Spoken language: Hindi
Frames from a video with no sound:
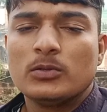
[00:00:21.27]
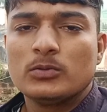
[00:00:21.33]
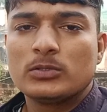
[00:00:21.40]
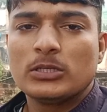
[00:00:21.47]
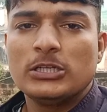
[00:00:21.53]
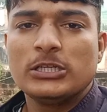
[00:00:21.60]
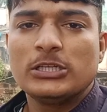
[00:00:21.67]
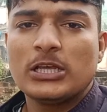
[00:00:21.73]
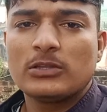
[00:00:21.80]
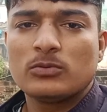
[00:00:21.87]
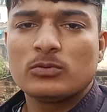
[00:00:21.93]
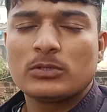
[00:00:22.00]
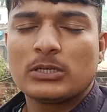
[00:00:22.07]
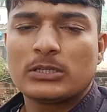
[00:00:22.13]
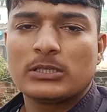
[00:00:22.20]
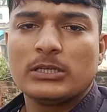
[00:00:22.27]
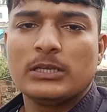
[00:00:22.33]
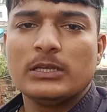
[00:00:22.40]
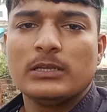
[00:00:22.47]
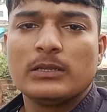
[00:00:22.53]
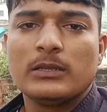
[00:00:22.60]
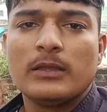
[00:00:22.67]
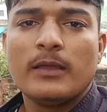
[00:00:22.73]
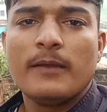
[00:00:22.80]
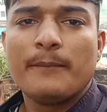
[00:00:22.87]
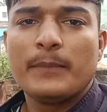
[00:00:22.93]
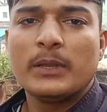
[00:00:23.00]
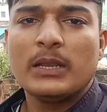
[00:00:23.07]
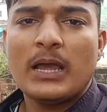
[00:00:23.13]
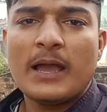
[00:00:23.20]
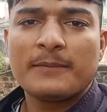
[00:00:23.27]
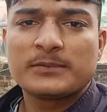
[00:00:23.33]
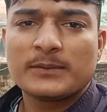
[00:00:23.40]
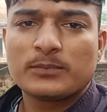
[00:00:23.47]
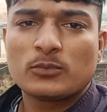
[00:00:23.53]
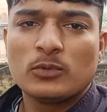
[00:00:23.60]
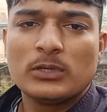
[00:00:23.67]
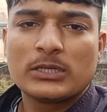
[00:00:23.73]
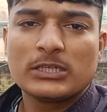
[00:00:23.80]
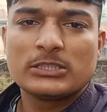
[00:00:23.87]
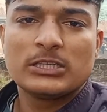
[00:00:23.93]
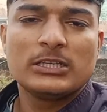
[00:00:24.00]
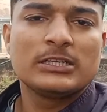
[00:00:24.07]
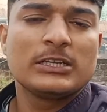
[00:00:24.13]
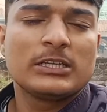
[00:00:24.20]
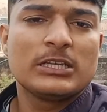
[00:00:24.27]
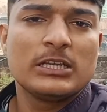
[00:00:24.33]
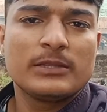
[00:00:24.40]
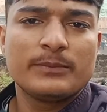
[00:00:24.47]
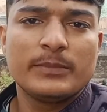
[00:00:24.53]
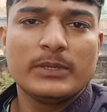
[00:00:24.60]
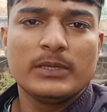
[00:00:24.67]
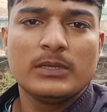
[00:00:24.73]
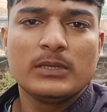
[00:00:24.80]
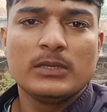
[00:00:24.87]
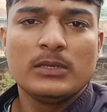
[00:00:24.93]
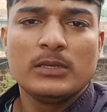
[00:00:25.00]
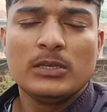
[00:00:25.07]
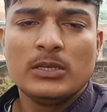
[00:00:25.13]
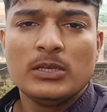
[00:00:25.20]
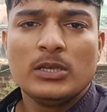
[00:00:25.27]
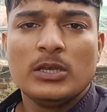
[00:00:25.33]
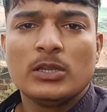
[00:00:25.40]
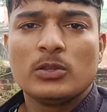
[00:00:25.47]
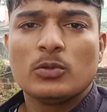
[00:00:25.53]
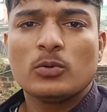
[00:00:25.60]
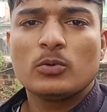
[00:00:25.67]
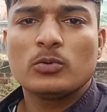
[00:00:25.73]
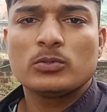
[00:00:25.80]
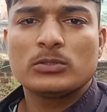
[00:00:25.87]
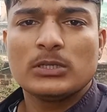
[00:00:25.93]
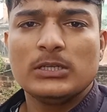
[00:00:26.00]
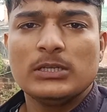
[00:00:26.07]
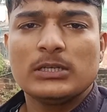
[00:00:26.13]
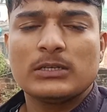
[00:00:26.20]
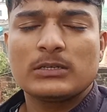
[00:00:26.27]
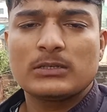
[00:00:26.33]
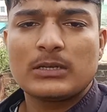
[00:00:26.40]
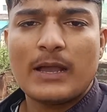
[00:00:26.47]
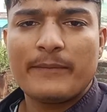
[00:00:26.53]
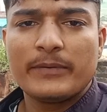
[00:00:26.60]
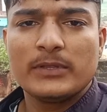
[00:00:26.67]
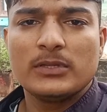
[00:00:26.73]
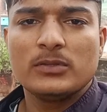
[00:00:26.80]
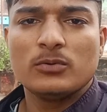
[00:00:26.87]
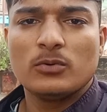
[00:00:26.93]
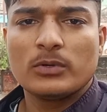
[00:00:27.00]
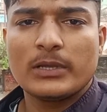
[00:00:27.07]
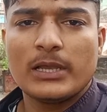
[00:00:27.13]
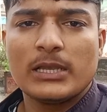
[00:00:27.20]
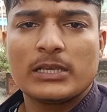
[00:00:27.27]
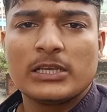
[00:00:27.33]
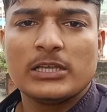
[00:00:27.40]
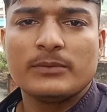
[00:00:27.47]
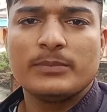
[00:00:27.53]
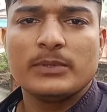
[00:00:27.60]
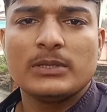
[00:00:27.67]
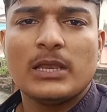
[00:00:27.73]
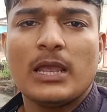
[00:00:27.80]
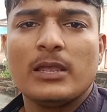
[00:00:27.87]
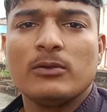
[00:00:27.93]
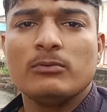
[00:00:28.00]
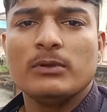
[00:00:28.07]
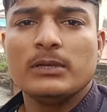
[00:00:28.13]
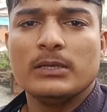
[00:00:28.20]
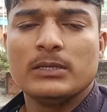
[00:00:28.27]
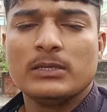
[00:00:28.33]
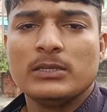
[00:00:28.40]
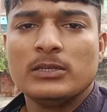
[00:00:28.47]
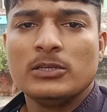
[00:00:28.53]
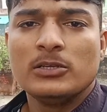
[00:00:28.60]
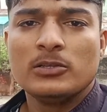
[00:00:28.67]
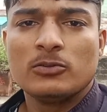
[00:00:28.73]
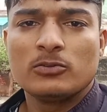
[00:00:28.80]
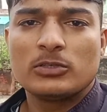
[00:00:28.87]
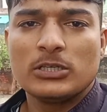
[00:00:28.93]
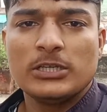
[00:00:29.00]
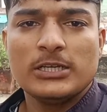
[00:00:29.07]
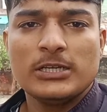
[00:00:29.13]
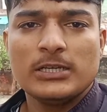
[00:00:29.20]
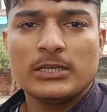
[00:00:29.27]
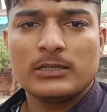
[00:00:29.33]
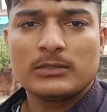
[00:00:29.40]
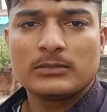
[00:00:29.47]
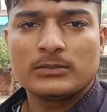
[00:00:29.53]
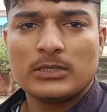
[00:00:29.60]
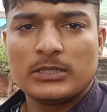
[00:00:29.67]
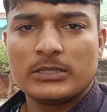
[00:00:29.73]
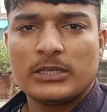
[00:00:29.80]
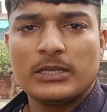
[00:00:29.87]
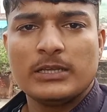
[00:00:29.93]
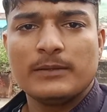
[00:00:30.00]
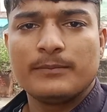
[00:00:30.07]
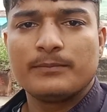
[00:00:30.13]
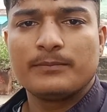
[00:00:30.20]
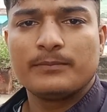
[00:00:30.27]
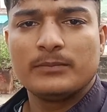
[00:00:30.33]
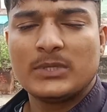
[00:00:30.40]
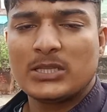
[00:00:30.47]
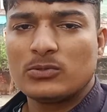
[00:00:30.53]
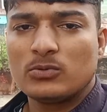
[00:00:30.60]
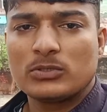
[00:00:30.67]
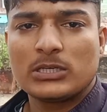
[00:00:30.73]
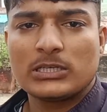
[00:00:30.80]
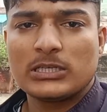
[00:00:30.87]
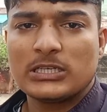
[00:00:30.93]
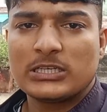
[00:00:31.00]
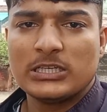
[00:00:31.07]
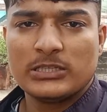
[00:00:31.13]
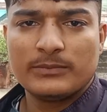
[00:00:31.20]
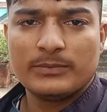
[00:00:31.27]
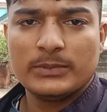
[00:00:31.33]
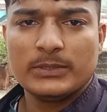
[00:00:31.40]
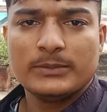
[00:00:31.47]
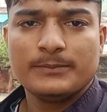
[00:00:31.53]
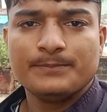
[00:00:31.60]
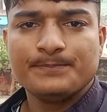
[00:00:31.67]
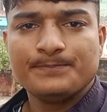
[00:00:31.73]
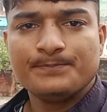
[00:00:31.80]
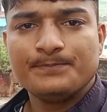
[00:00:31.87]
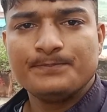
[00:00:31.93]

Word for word: तो चलिए दातुन करते हैं फिर आप सबको लेके चलेंगे खेत पे तो चलिए काफ़ी दिन हो गए हैं खेत पे जाए हुए तो चलिए चलते हैं दातुन करके खेत पे